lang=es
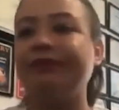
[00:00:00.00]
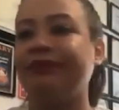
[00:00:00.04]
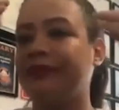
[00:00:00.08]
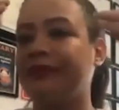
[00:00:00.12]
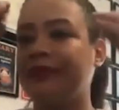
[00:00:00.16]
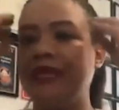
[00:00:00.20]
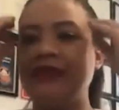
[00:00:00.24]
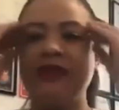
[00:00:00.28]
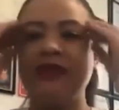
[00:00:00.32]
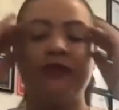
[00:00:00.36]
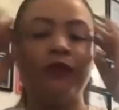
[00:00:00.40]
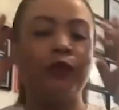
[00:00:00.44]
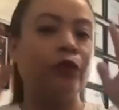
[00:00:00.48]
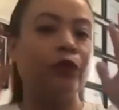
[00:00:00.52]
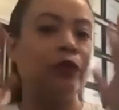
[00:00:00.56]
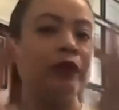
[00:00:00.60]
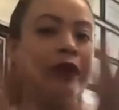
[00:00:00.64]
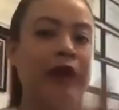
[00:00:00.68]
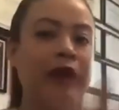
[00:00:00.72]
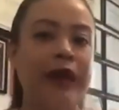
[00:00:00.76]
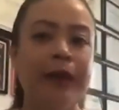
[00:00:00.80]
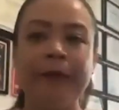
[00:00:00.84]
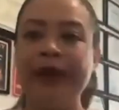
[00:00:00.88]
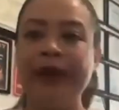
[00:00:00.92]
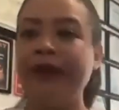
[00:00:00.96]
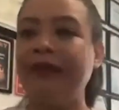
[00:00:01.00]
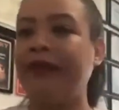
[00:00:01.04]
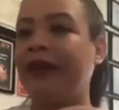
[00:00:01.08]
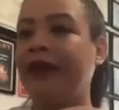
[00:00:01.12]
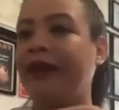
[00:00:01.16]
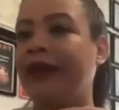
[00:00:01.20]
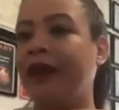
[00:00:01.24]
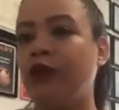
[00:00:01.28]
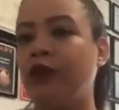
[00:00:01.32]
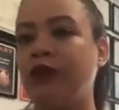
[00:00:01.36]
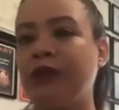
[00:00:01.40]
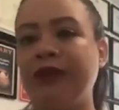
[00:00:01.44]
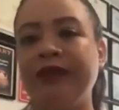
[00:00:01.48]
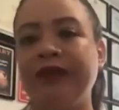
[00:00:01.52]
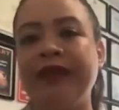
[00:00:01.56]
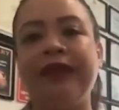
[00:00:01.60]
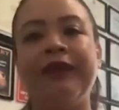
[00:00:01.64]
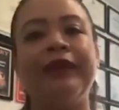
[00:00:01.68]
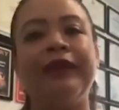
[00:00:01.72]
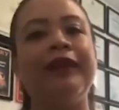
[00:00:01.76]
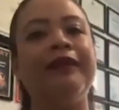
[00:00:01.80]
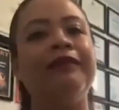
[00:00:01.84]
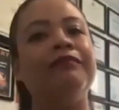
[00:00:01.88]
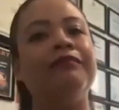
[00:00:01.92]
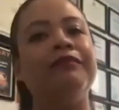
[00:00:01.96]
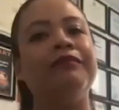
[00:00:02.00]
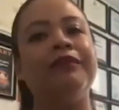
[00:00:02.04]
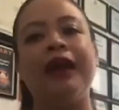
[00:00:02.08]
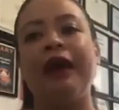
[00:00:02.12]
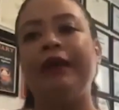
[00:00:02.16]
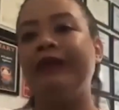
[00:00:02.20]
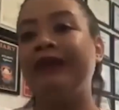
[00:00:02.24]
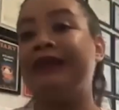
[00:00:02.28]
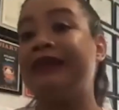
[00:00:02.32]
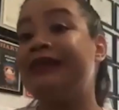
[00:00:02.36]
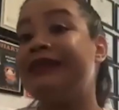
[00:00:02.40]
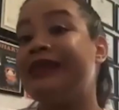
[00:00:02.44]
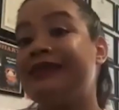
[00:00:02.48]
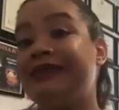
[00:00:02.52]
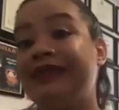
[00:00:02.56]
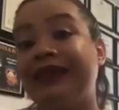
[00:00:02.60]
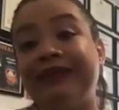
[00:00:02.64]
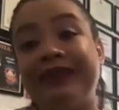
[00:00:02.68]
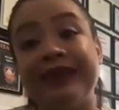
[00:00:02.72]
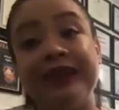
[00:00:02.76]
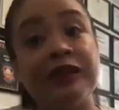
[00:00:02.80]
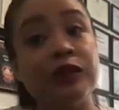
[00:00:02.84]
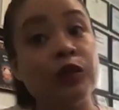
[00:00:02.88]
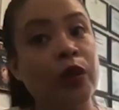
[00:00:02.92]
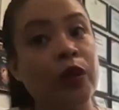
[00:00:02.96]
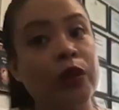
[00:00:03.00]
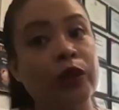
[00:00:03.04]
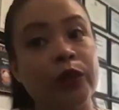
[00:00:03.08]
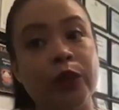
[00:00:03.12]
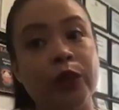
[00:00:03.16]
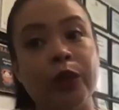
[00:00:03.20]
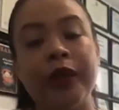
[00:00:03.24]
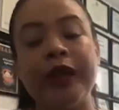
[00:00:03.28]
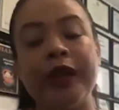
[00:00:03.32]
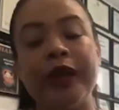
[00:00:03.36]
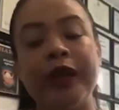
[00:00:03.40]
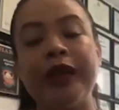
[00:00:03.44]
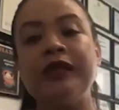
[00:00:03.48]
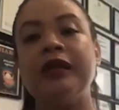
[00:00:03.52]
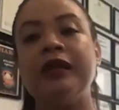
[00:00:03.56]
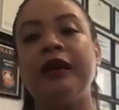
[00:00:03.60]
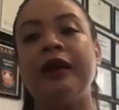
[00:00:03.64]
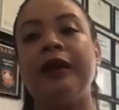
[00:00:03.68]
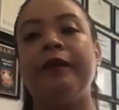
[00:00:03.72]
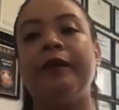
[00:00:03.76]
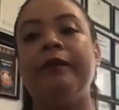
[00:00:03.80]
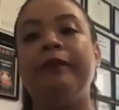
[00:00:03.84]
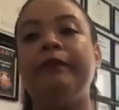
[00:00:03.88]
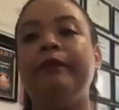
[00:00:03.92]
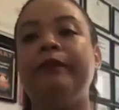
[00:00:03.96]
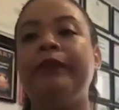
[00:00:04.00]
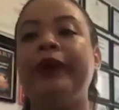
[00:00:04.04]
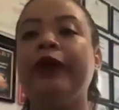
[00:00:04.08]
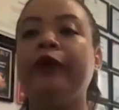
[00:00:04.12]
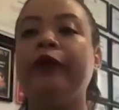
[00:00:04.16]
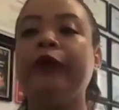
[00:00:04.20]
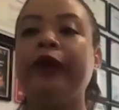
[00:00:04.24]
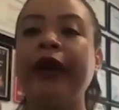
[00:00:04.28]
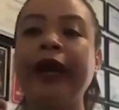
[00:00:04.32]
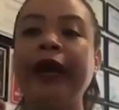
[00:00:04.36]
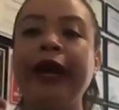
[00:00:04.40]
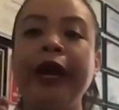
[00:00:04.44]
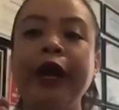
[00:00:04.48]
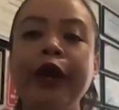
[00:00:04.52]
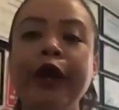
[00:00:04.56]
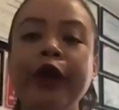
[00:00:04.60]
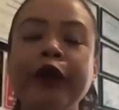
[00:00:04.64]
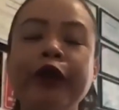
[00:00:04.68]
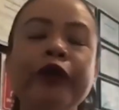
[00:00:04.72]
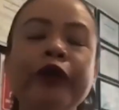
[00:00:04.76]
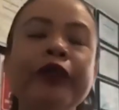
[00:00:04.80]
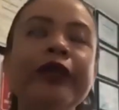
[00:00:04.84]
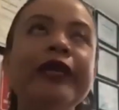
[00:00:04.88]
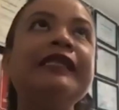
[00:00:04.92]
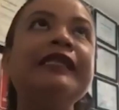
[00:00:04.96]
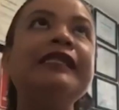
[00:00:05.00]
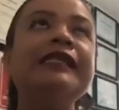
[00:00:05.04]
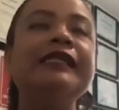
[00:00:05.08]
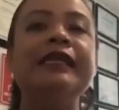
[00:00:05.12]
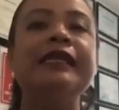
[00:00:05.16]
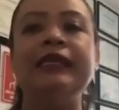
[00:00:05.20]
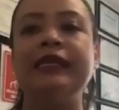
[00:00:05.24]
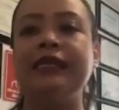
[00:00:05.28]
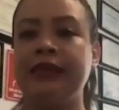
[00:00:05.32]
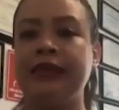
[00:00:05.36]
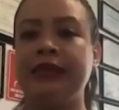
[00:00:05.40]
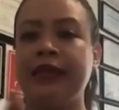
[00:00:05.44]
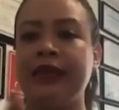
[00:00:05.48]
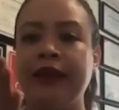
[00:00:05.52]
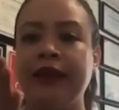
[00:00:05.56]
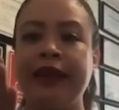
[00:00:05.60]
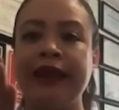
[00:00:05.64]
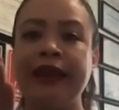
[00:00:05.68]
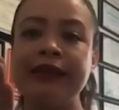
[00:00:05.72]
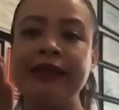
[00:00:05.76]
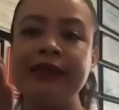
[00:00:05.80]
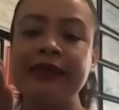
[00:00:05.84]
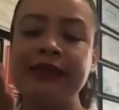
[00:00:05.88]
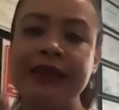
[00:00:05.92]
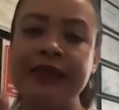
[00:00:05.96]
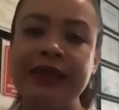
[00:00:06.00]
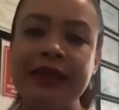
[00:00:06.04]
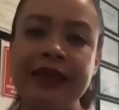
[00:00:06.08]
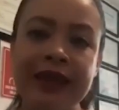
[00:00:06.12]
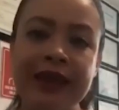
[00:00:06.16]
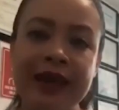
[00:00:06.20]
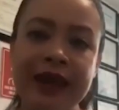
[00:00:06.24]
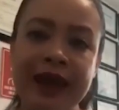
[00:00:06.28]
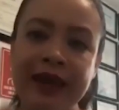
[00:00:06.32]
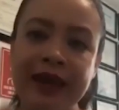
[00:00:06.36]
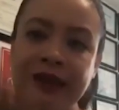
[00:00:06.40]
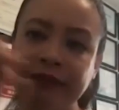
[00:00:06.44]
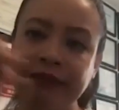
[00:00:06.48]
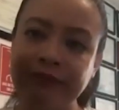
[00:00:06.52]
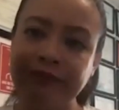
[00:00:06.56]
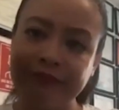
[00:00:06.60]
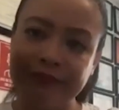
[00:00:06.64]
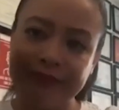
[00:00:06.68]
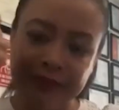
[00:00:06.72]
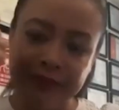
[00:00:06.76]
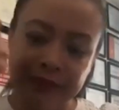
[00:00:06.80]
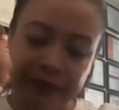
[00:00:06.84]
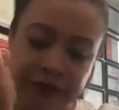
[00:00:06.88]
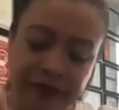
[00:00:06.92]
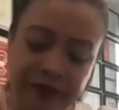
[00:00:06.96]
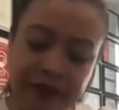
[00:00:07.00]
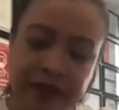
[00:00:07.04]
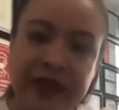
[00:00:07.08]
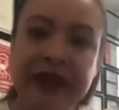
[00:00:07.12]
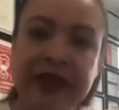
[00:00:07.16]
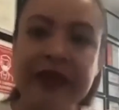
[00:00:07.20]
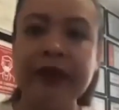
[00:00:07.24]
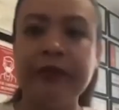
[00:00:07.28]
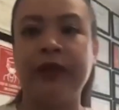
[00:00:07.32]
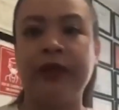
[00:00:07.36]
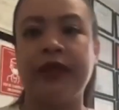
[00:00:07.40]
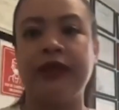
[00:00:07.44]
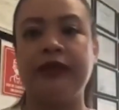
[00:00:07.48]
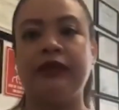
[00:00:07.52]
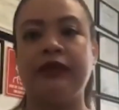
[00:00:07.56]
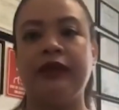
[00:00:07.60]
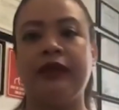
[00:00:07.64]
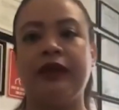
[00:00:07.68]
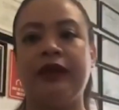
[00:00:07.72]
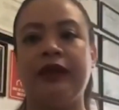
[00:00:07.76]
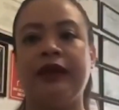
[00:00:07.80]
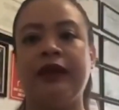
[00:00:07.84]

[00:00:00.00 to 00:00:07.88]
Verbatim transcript: desafortunadamente, a que los atiendan a veces hasta tres, cuatro horas, pero que no desistan, que sigan firmes